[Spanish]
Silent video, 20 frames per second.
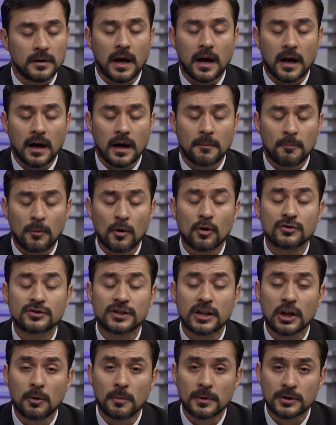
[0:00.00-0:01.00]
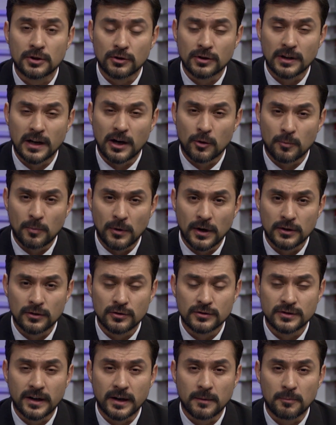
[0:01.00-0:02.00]
A pocos kilómetros del
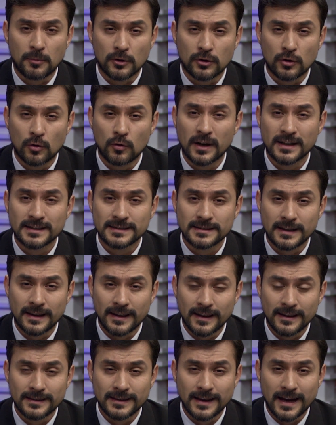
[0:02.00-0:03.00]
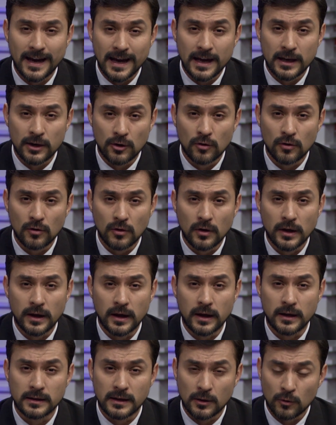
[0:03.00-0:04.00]
aeropuerto se reportó un accidente aéreo
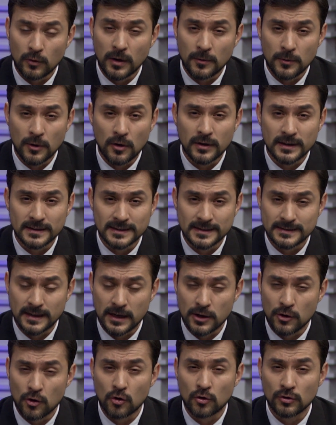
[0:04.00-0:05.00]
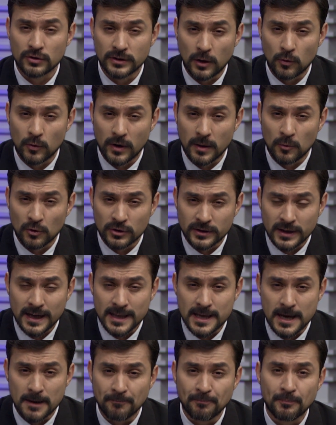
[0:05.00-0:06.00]
eh, de un avión que se estrelló contra una
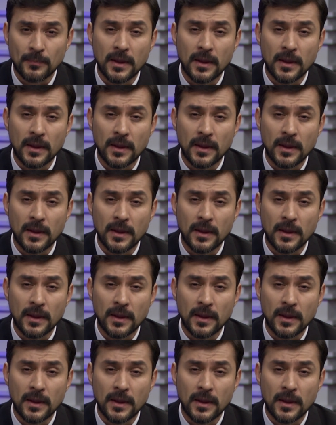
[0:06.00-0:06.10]
montaña.